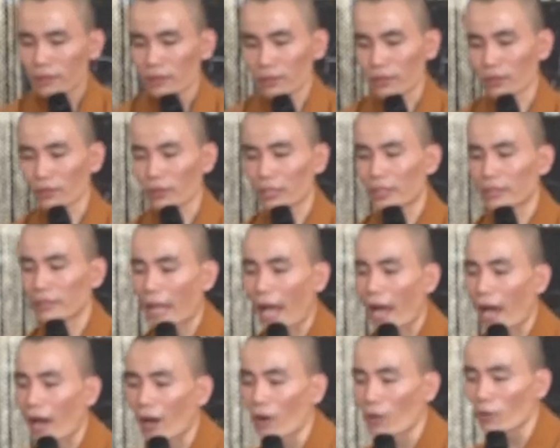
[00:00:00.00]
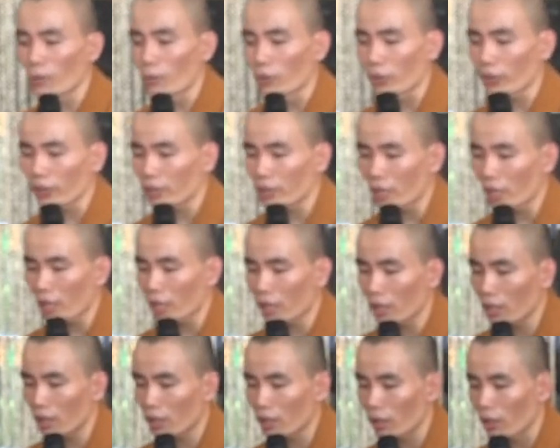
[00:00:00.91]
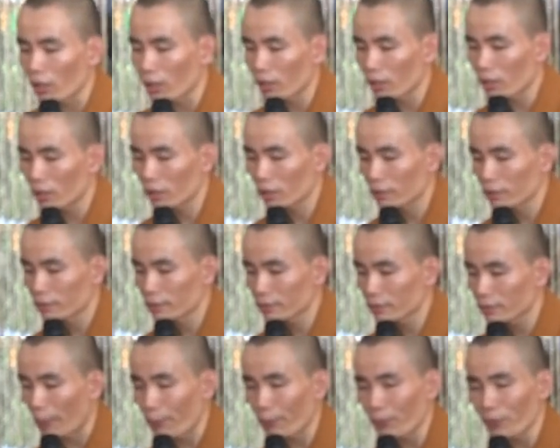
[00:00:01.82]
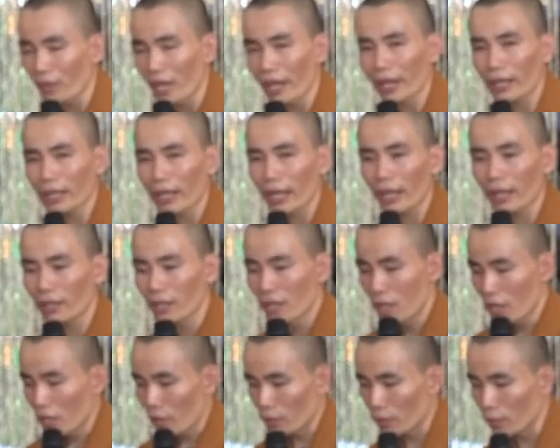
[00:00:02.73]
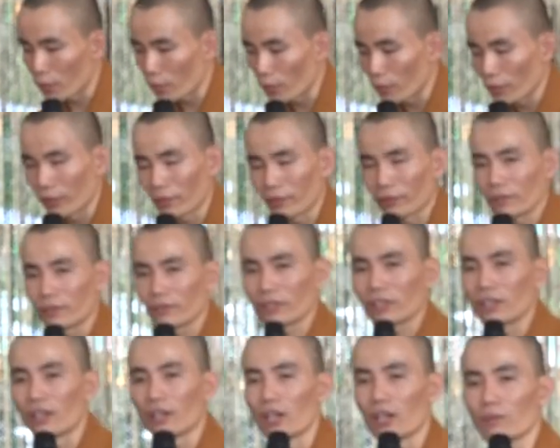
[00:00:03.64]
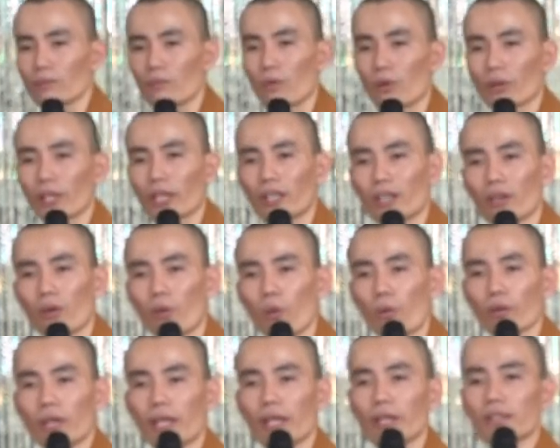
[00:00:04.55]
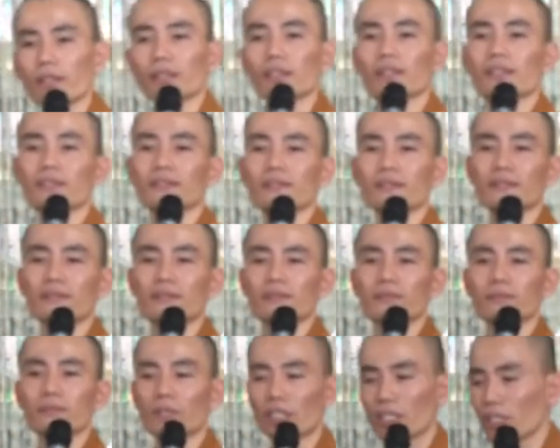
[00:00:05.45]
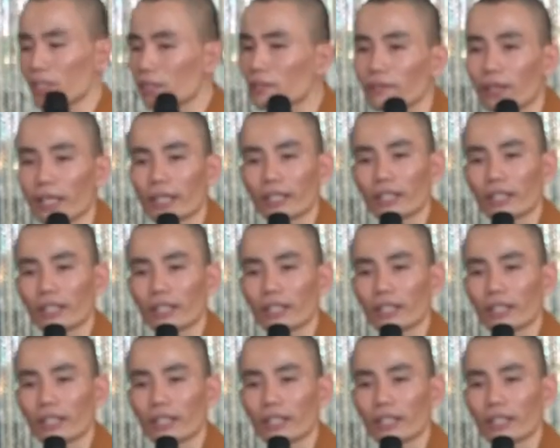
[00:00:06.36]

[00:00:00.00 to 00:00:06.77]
rồi đi tạo một cái nhân tập đế khác, rồi hưởng một cái khổ đế nữa. Nó cứ như vậy